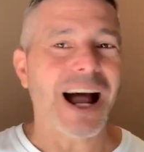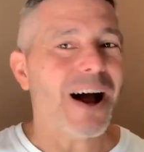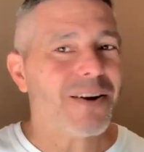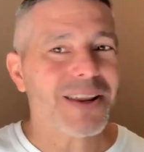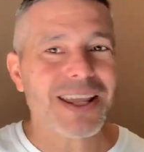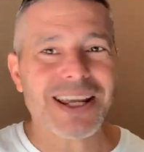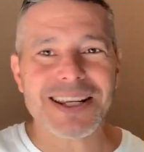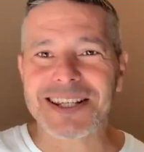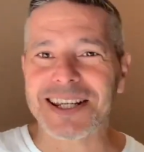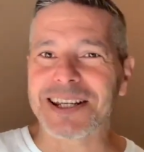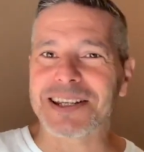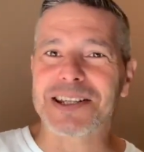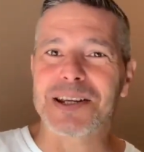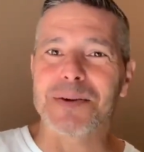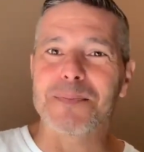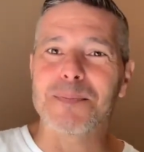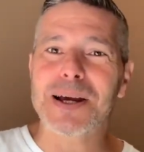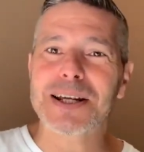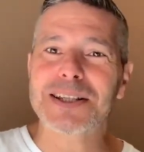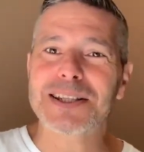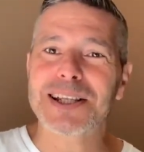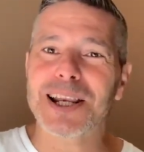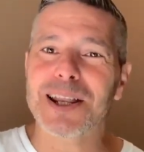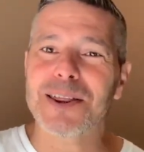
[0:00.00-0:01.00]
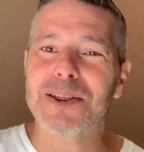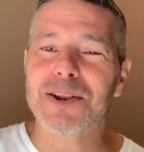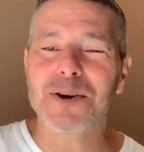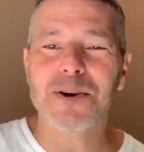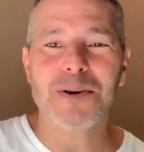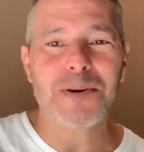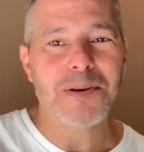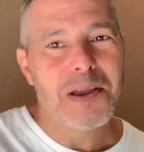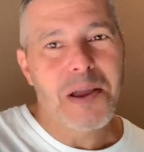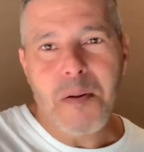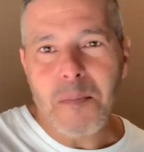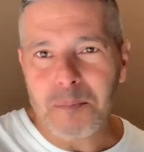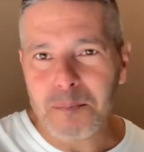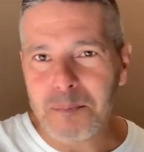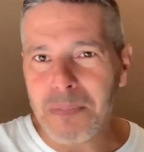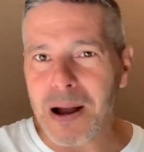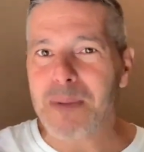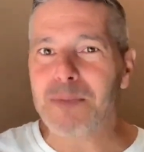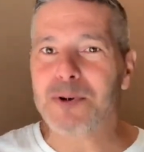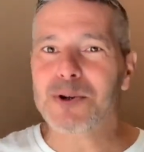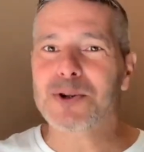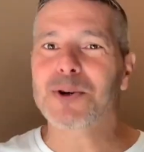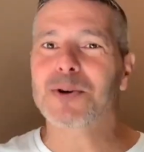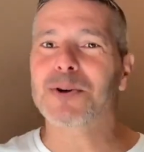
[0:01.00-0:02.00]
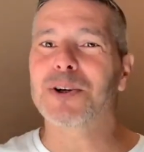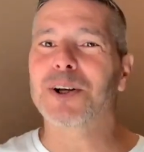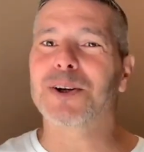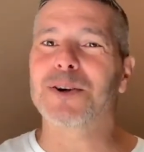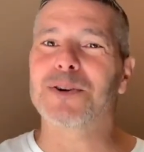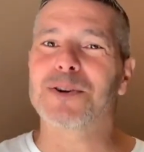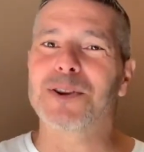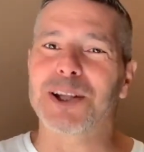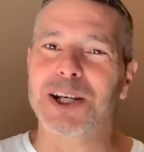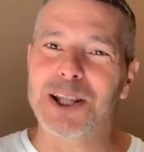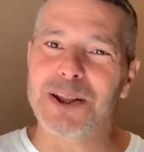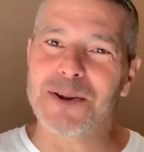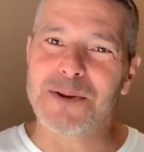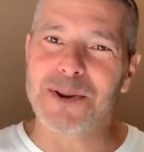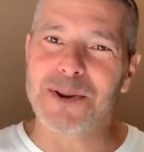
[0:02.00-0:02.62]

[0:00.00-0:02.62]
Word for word: Ahora sí, sin más dilación, vamos con el contenido